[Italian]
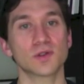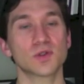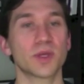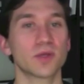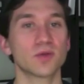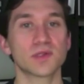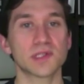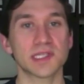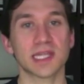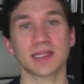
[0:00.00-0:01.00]
soprattutto se si
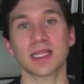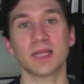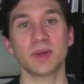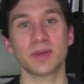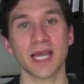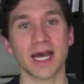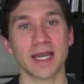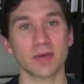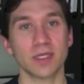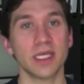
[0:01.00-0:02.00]
tratta delle prime gare,
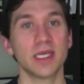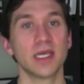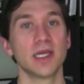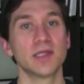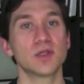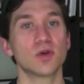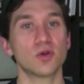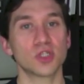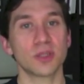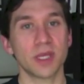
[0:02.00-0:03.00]
quindi si
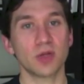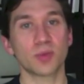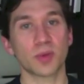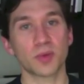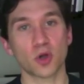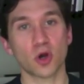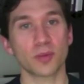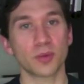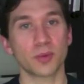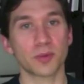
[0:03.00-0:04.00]
conosce meno il proprio
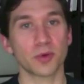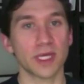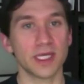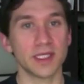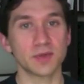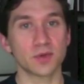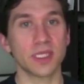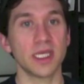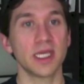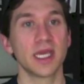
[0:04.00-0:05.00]
corpo, il proprio organismo,
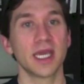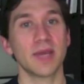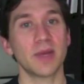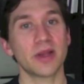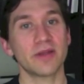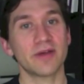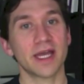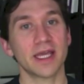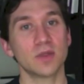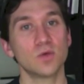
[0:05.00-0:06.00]
quindi è meglio
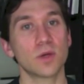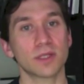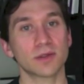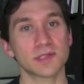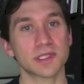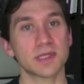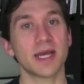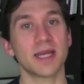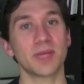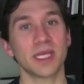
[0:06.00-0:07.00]
arrivare 2-4
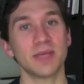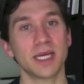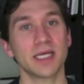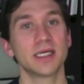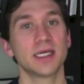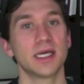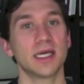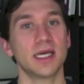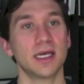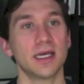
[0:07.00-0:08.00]
settimane prima
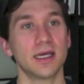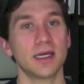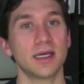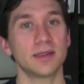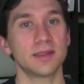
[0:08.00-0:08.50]
eh,